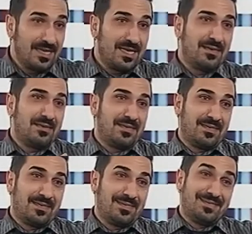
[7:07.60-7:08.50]
Ah,
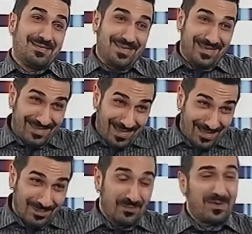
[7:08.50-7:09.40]
Varen, vero.
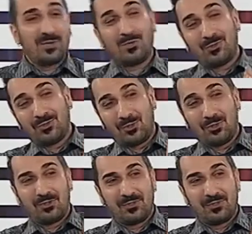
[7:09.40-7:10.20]
Esatto, ma loro no, sono... io a